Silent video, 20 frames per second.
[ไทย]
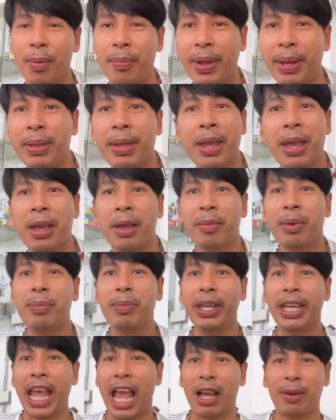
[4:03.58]
ไม่ไม่
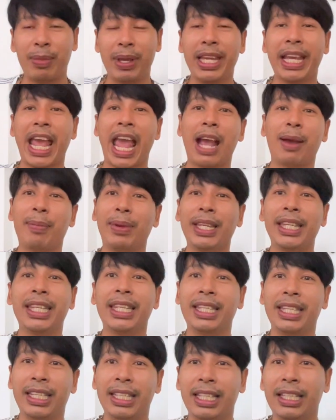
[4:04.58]
มีแข่งมีแข่งไป
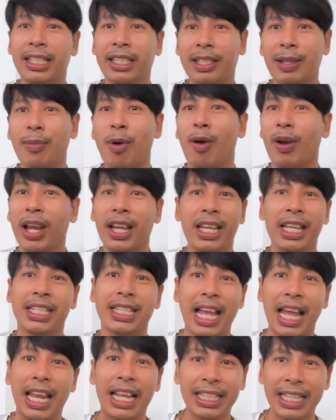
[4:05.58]
จะบอกไงกิ
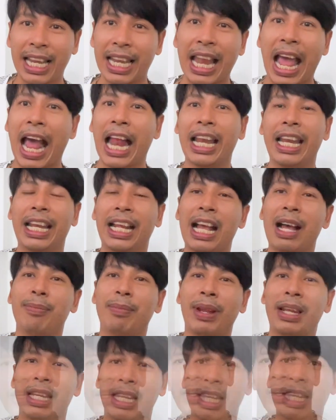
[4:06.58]
จลักษณะนะครับ
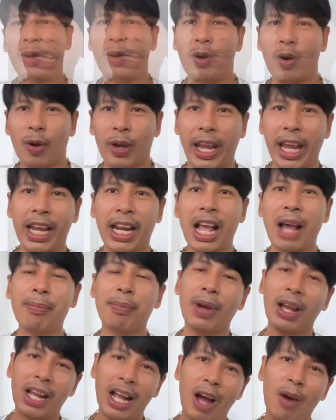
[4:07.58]
อันนี้โอเคนะครับ
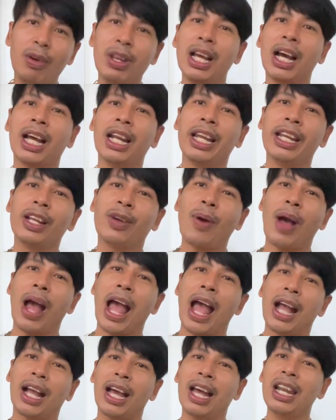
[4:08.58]
ก็เข้าเรื่องกันเลยดีกว่า
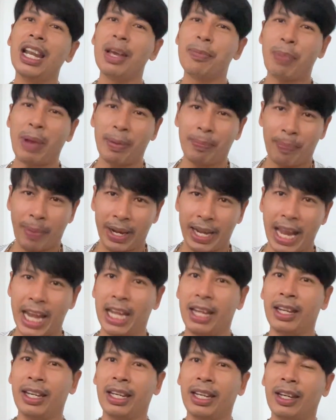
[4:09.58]
ก็เลยเป็นประเด็น
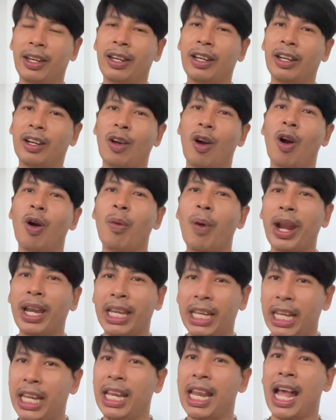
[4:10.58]
ของวัน
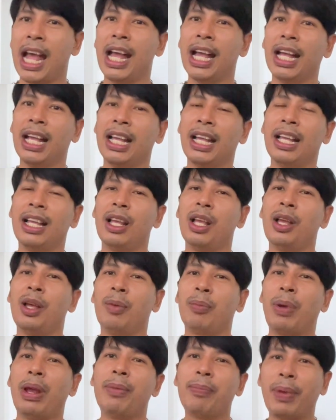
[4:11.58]
นี้นะ
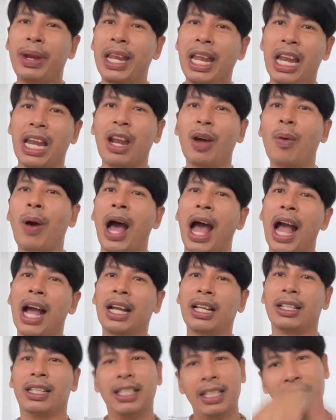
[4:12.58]
เป็นประเด็นระหว่าง
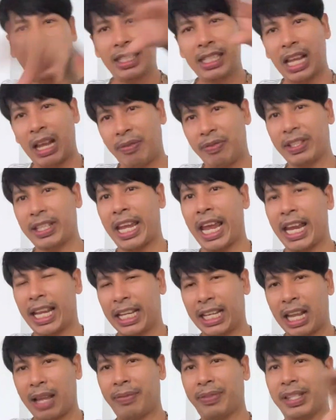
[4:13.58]
เซิร์ฟสเก็ต
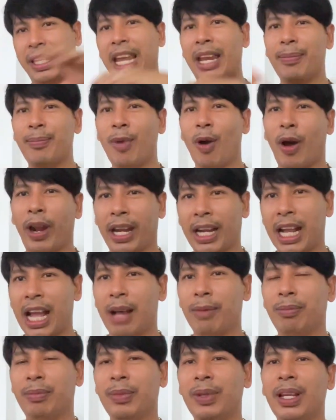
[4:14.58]
กับสเก็ตบอร์ดนะครั
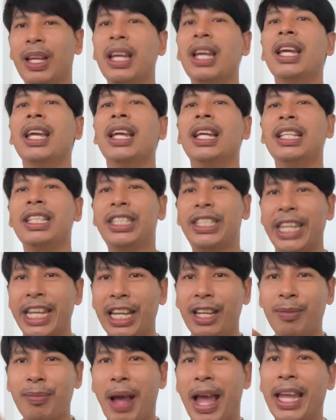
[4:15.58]
บจริง
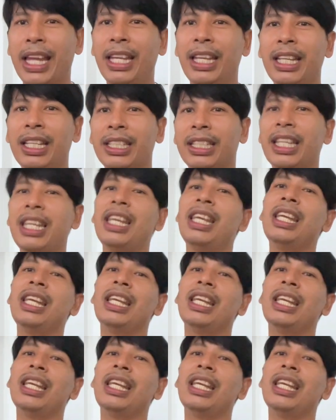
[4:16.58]
ไหมที่